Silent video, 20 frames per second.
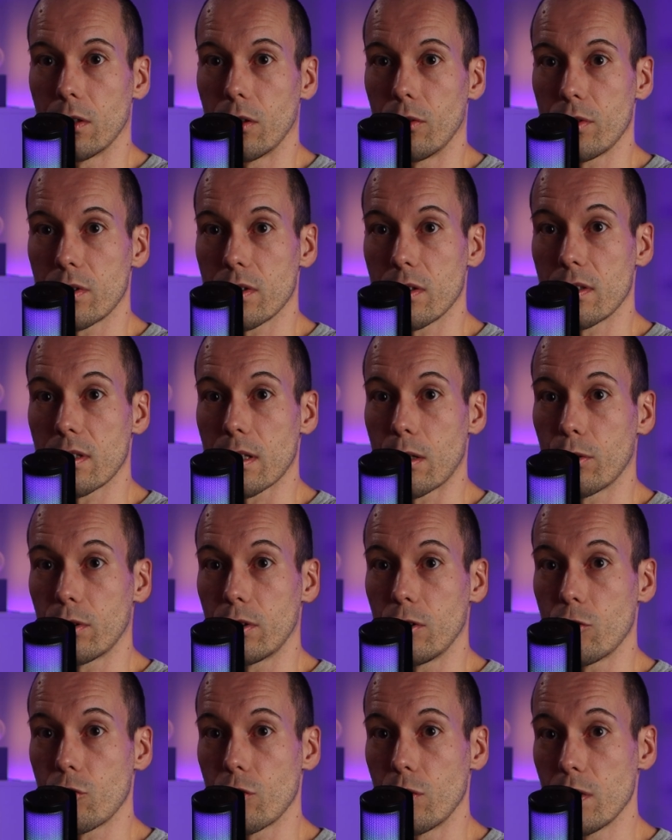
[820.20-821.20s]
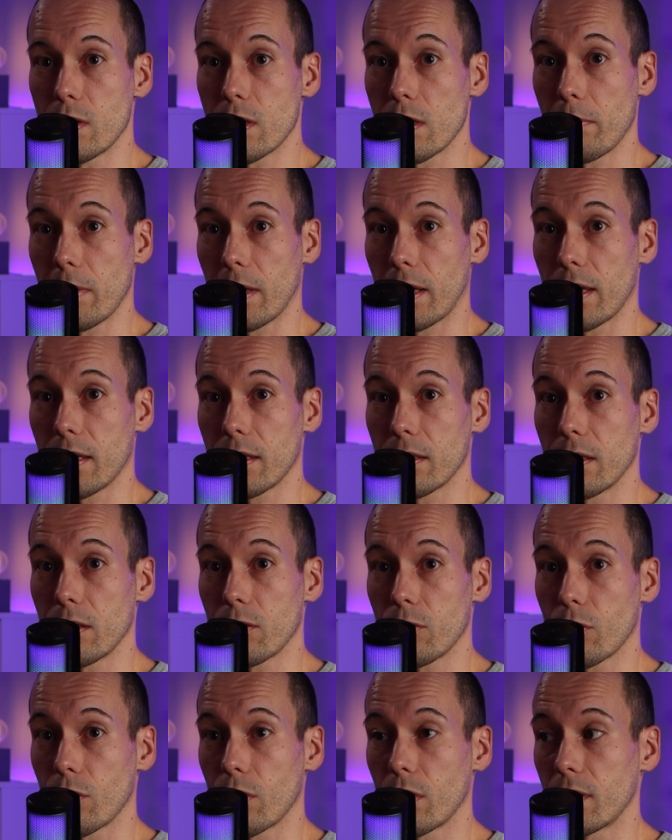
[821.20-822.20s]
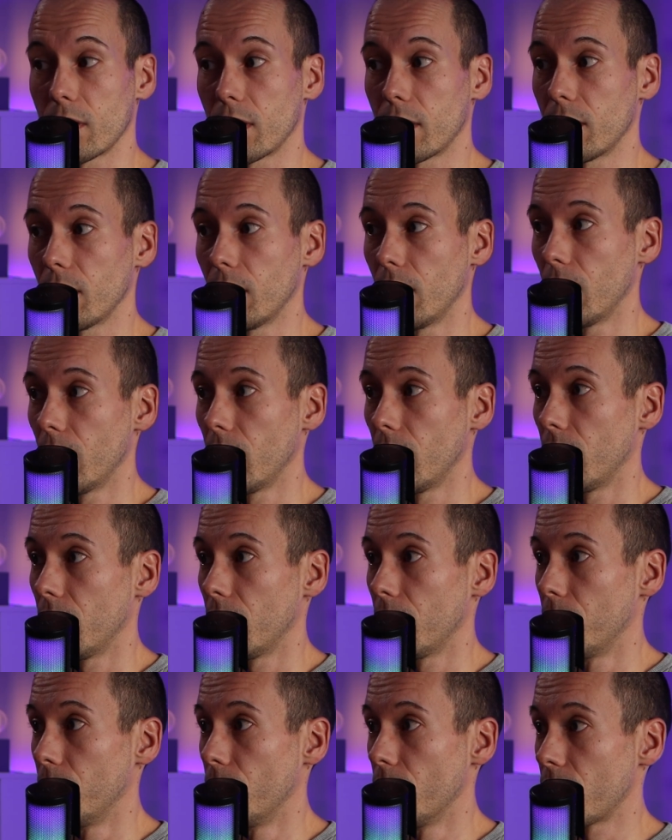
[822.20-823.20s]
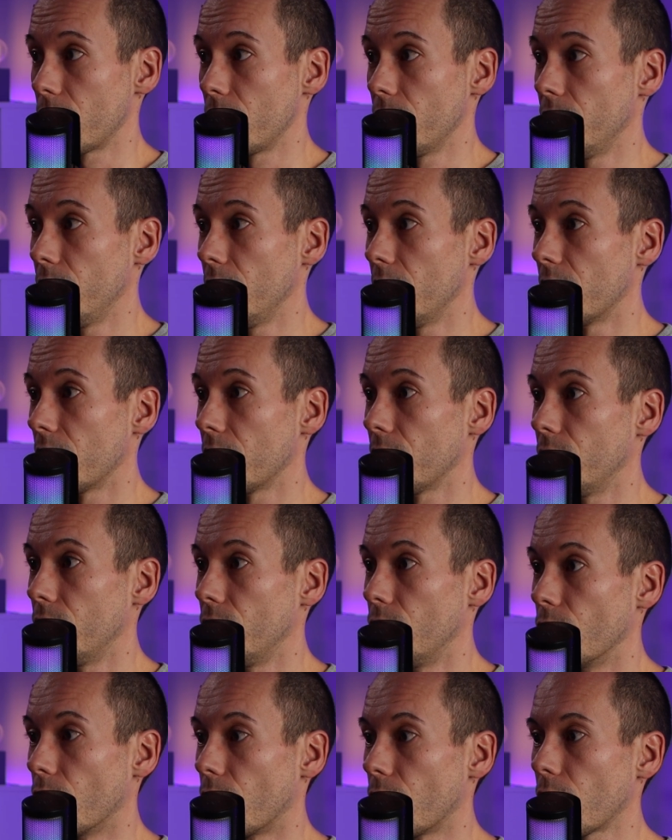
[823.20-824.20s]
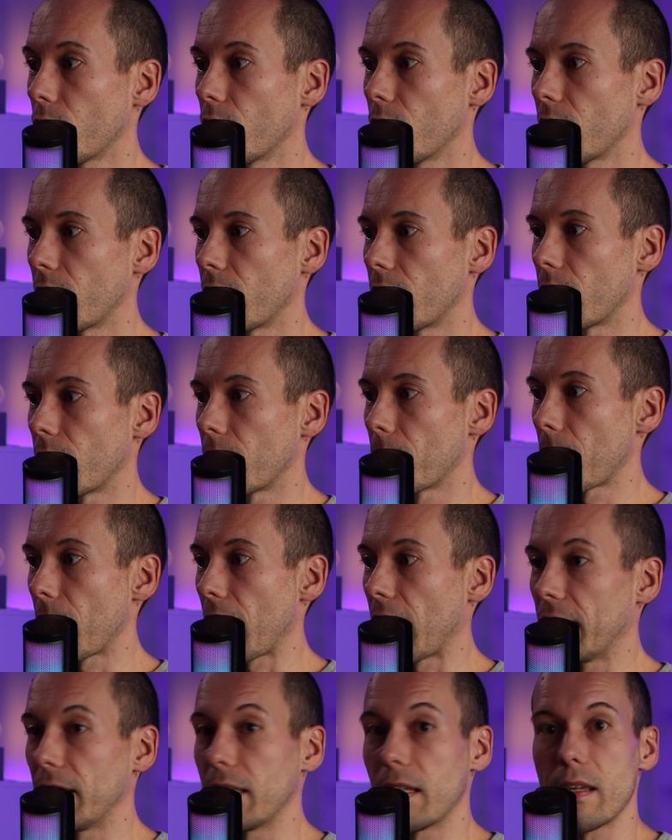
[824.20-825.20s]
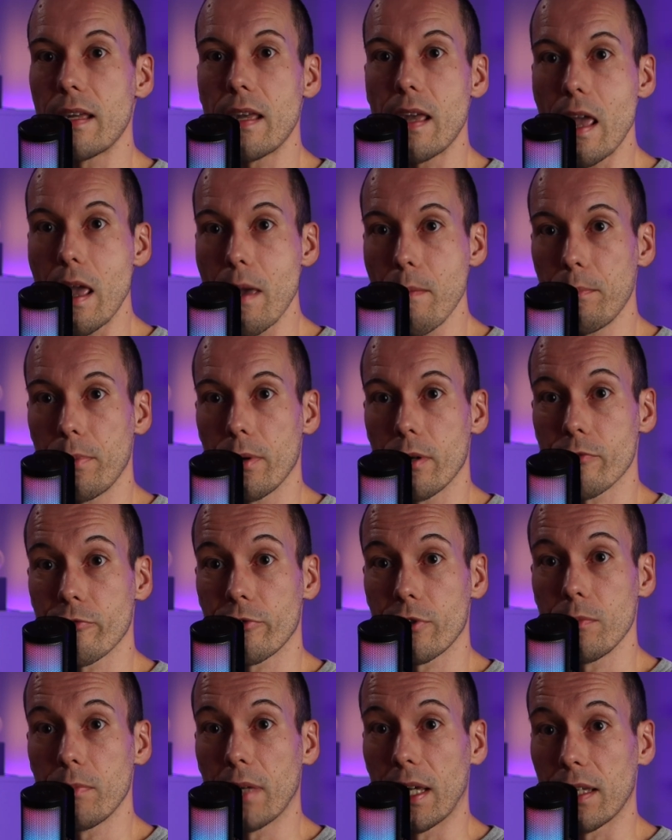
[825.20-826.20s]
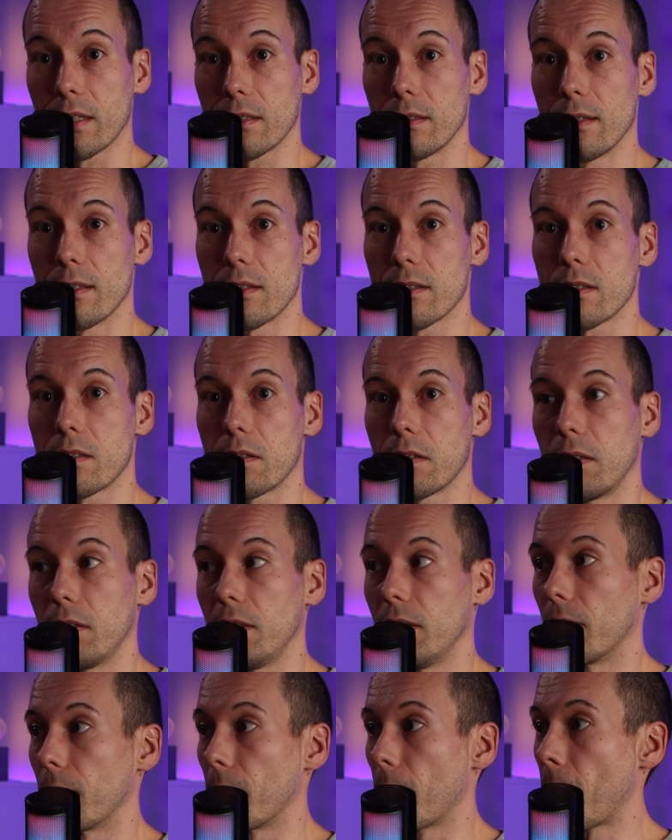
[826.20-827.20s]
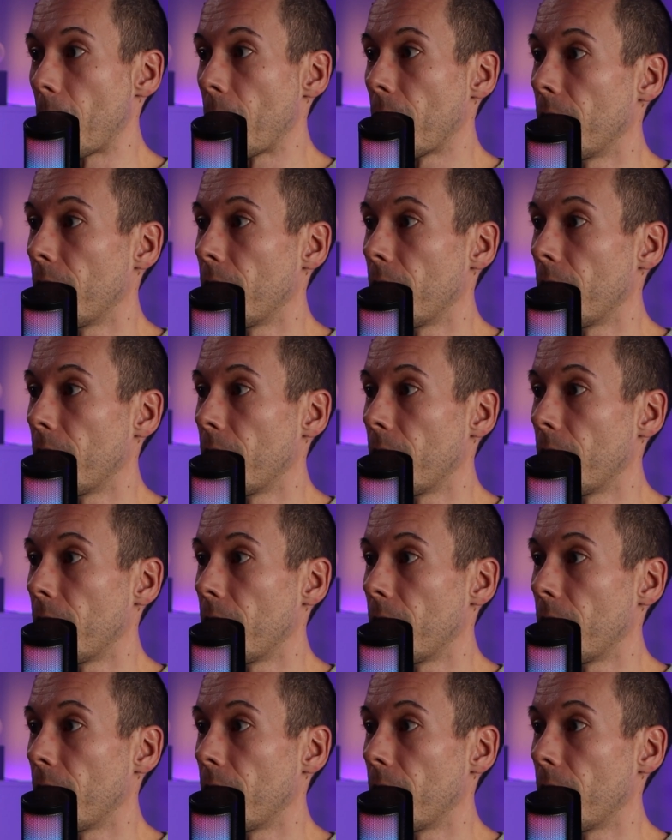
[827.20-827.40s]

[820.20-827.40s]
Nonces auch die Schlüssel berechnen können, müssen wir noch ähm, eine App auf dem Rechner installieren.